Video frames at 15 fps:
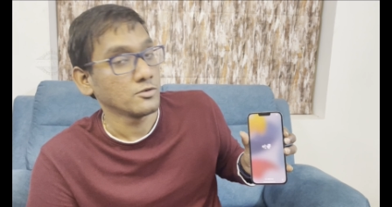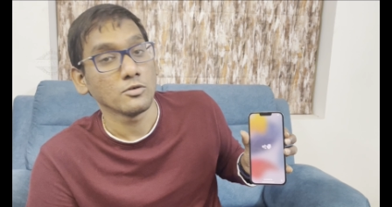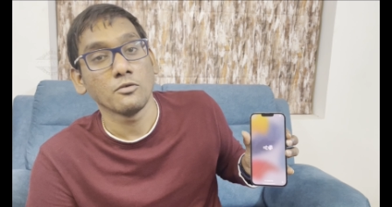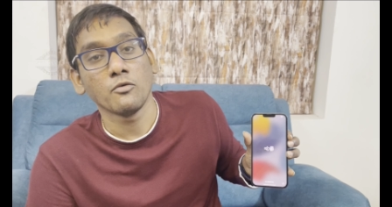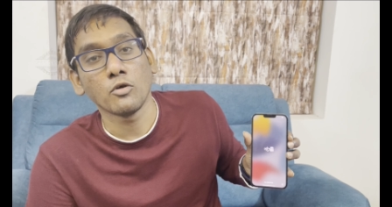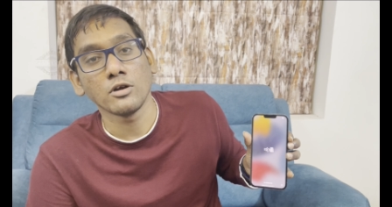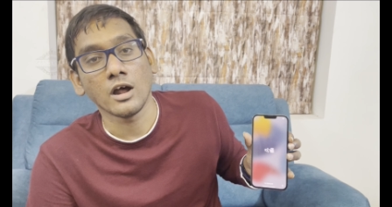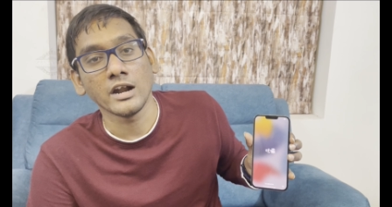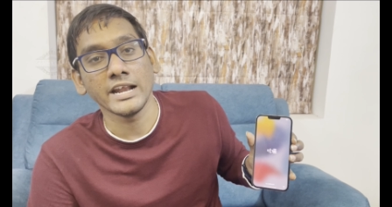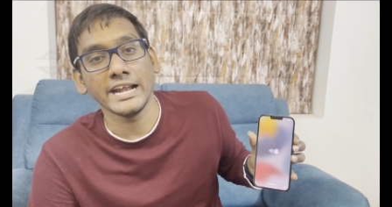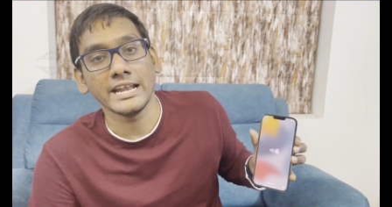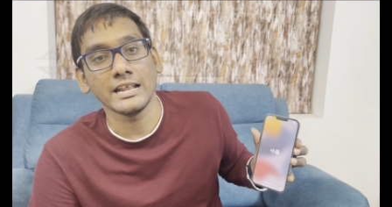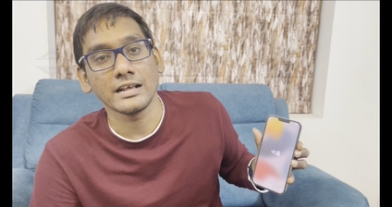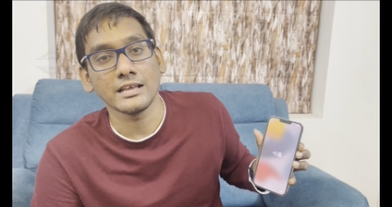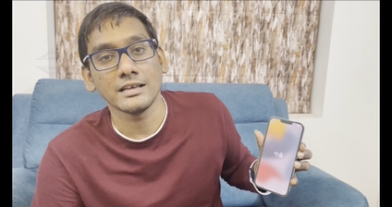ஸோ ஃபோன் ஆன்
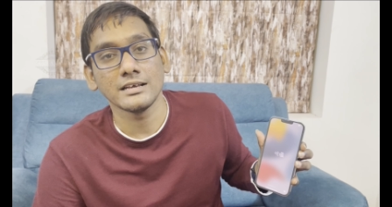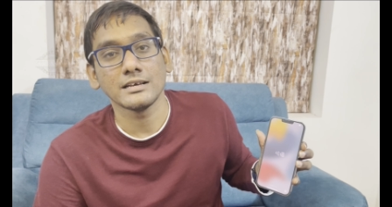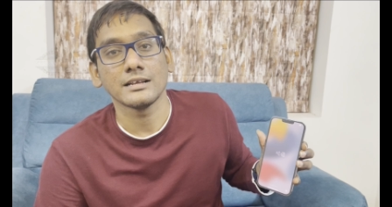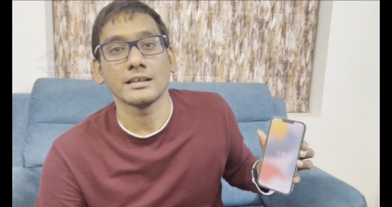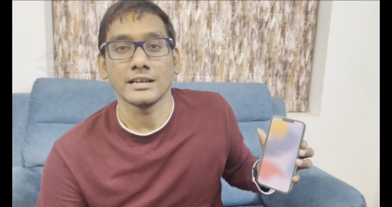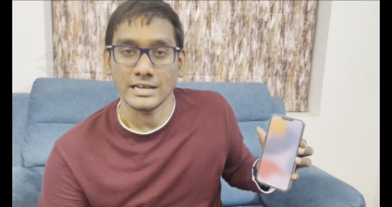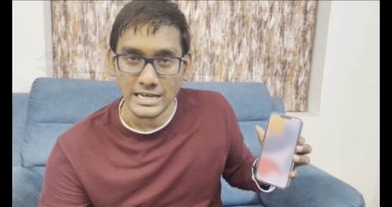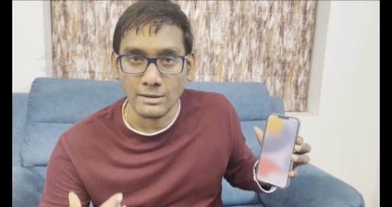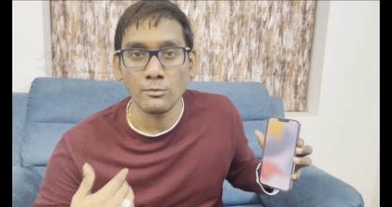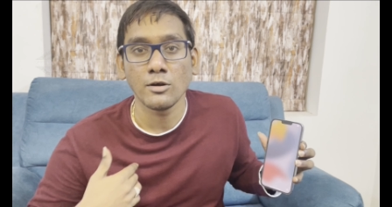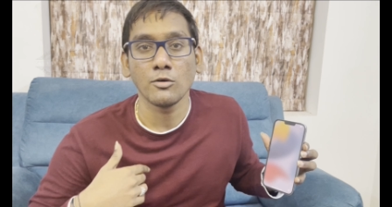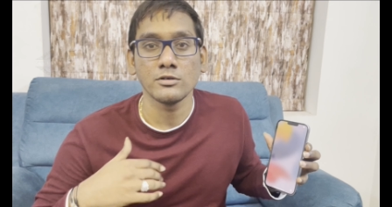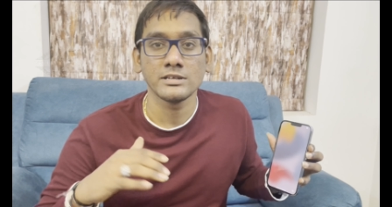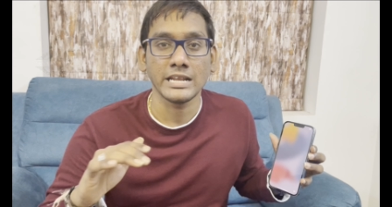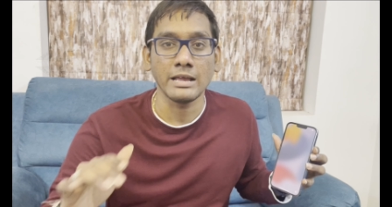ஆகிட்டு இருக்கு
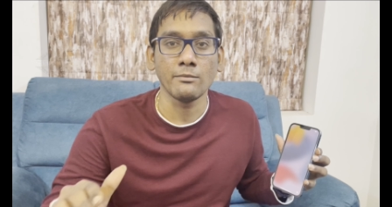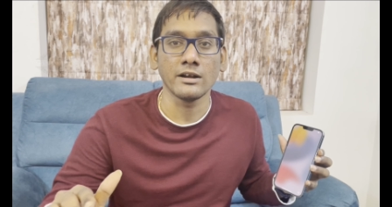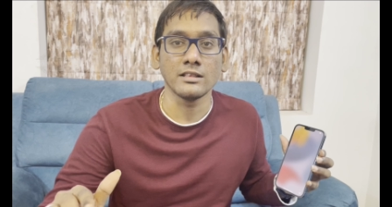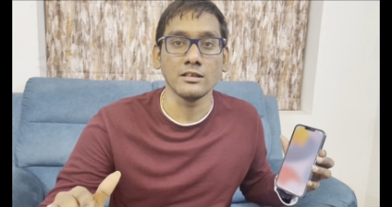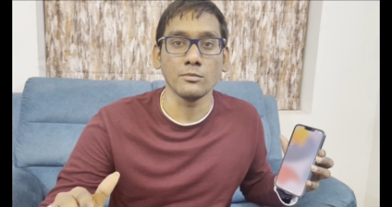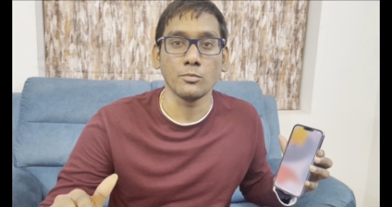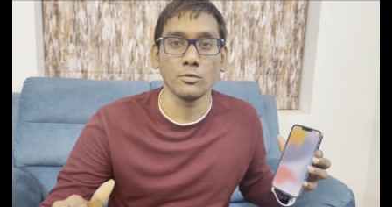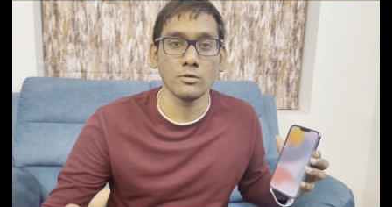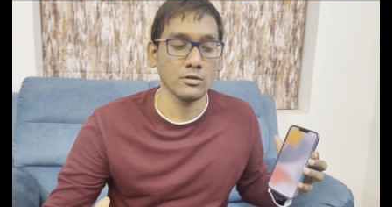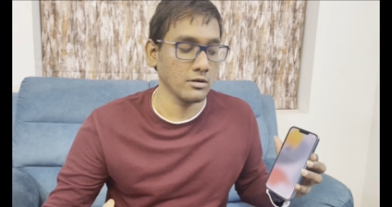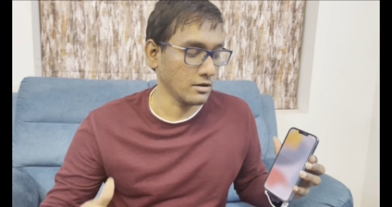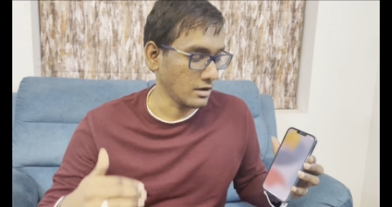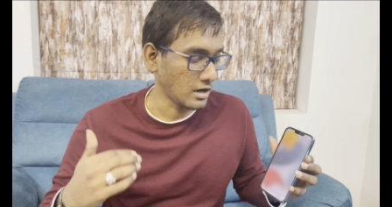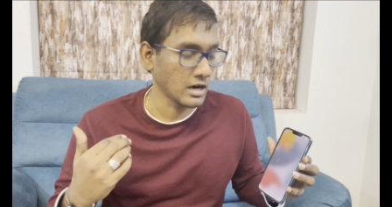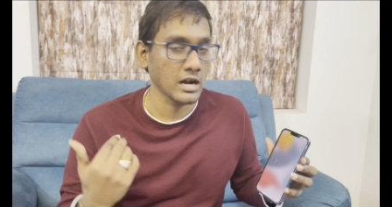நம்மளும் கொஞ்சம் டைம் எடுத்துப்போம்
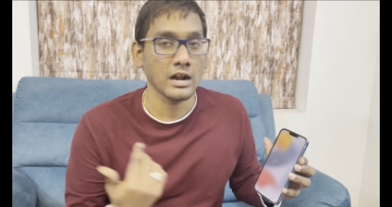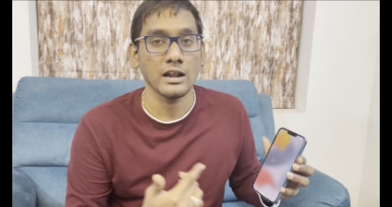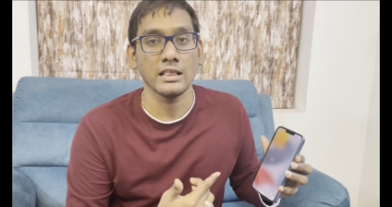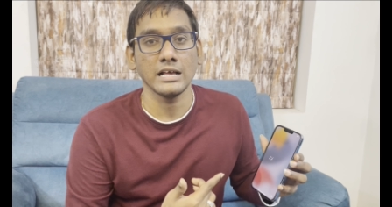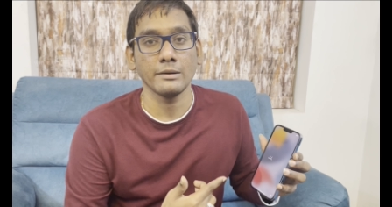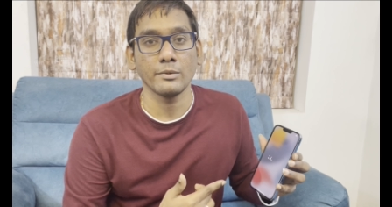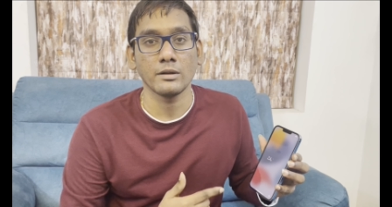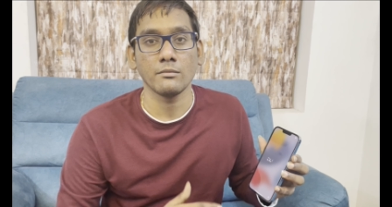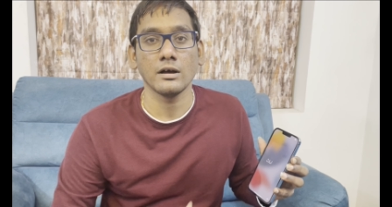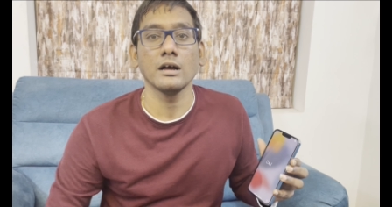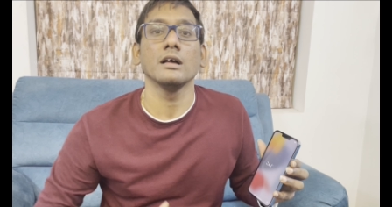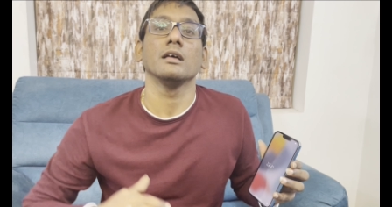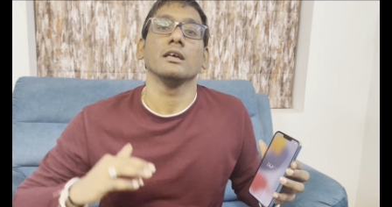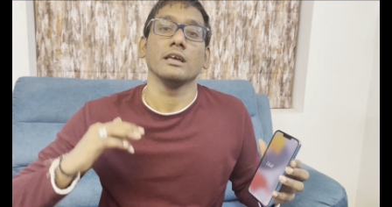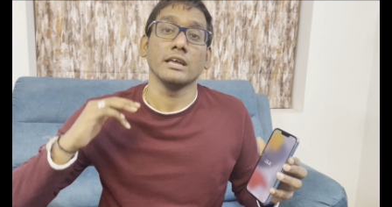ஆன் ஆனதுக்கப்புறமா
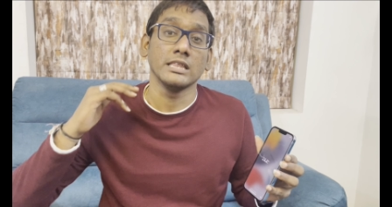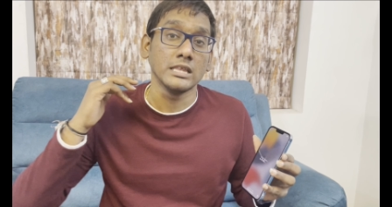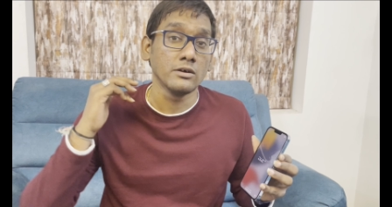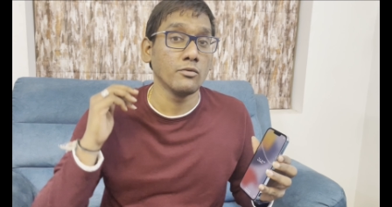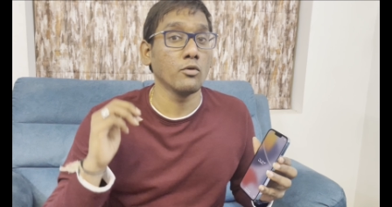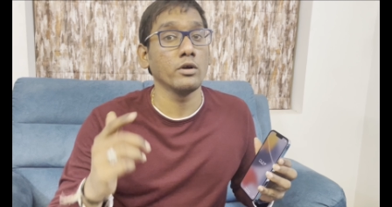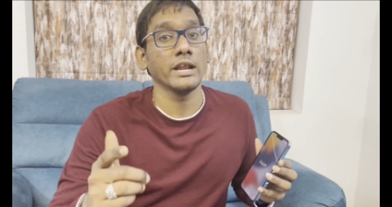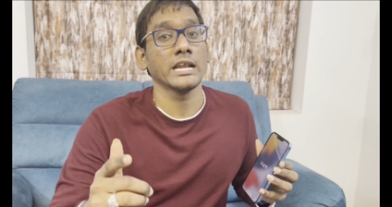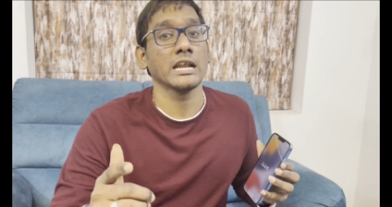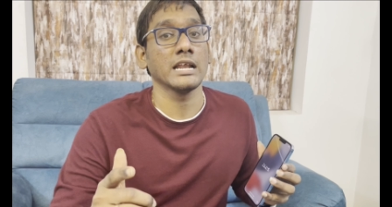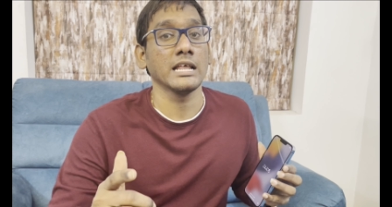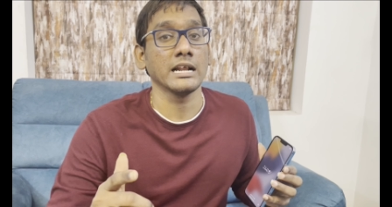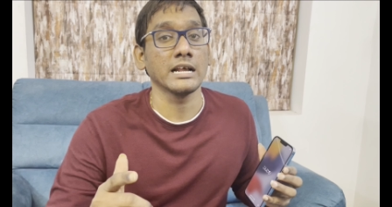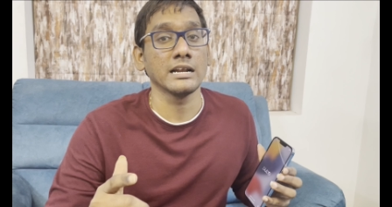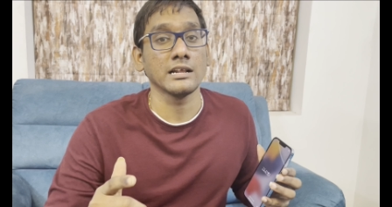இந்த ஃபோன்
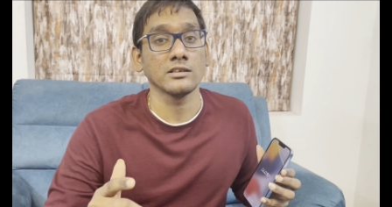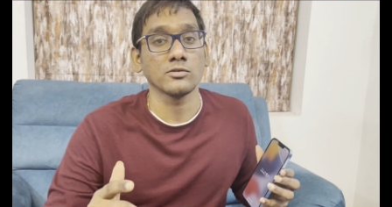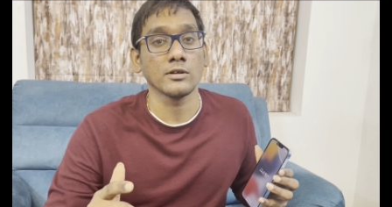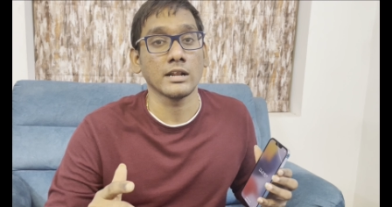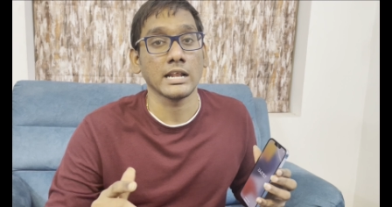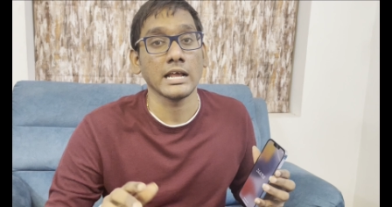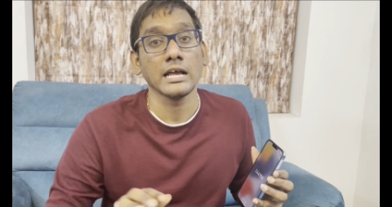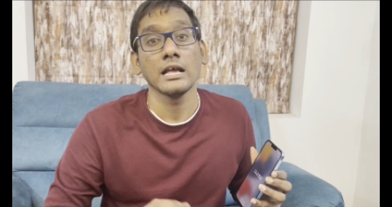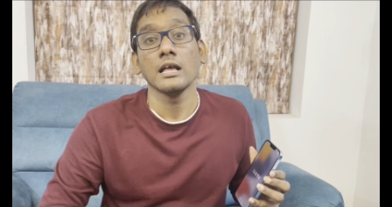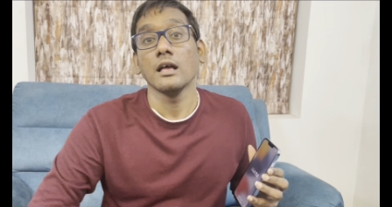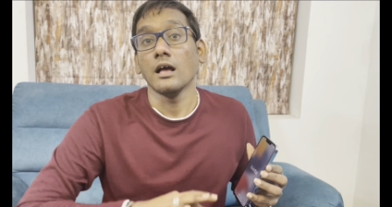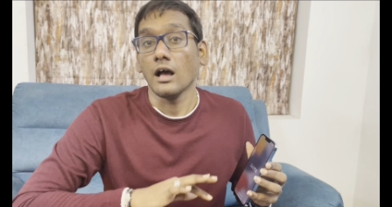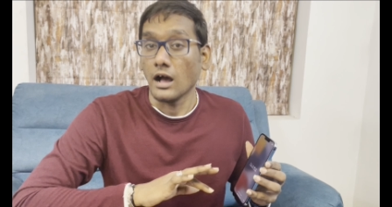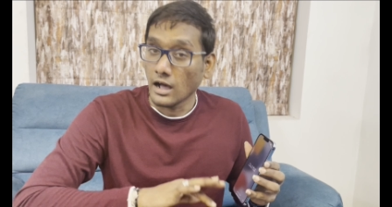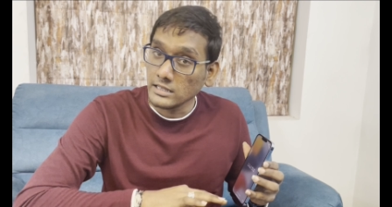என்னென்ன இருக்குன்றத சொல்கிறேன்
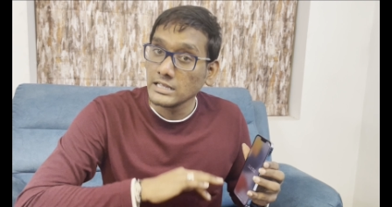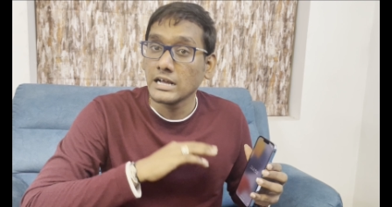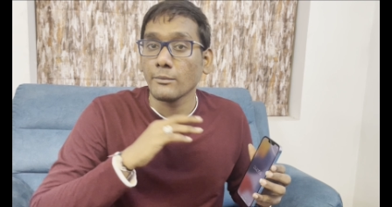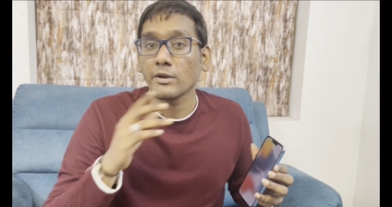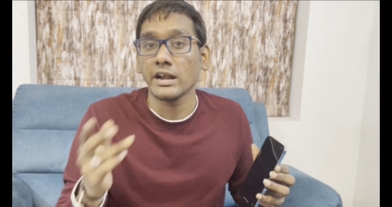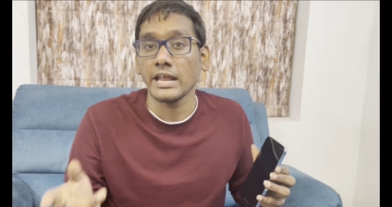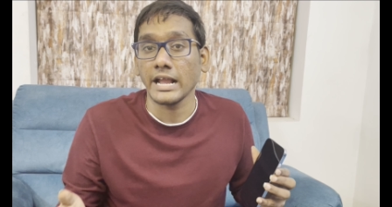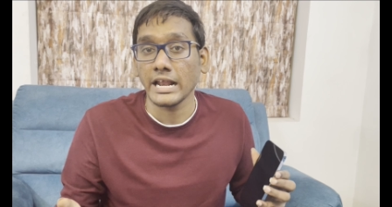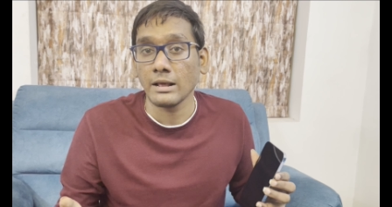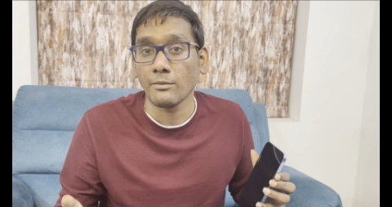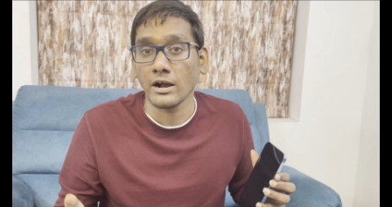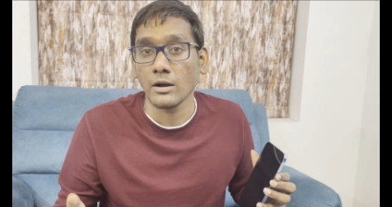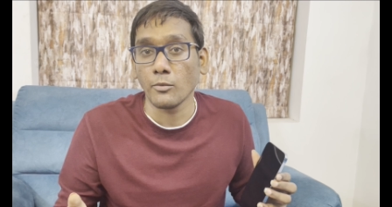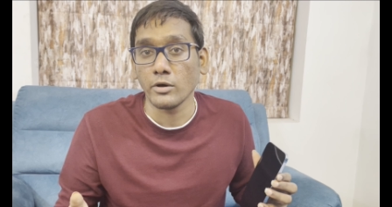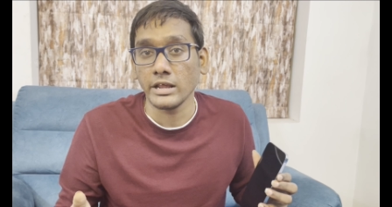அதுக்கப்புறம் நீங்கள் என்ன
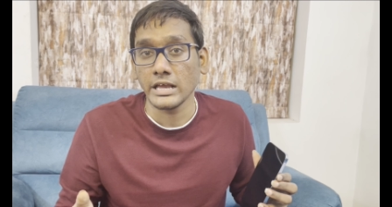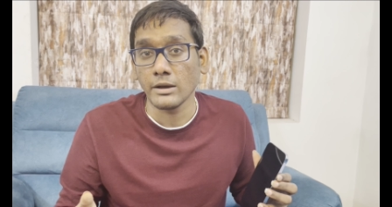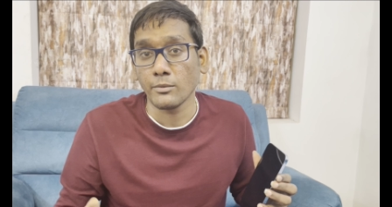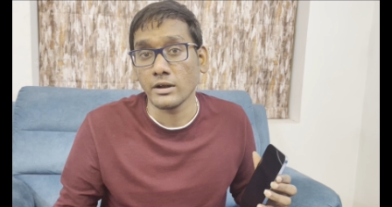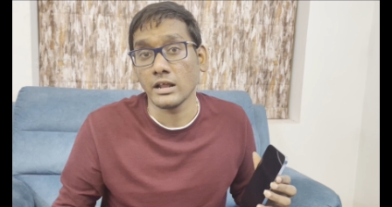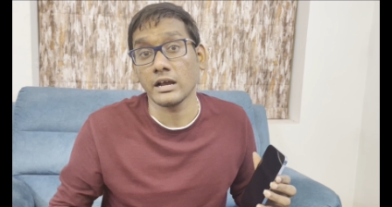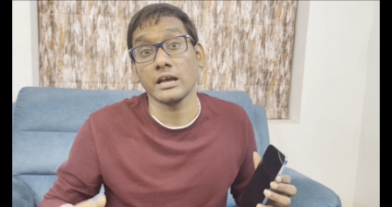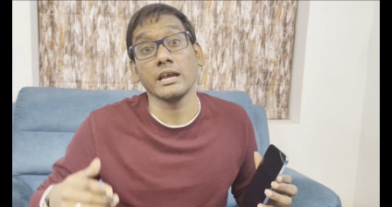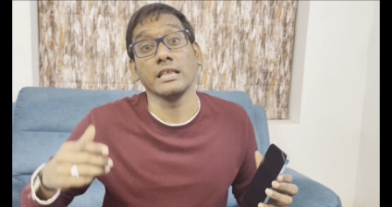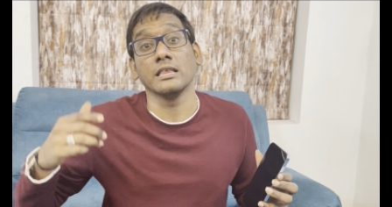பார்க்க போகிறீங்க அப்படின்னாக்கா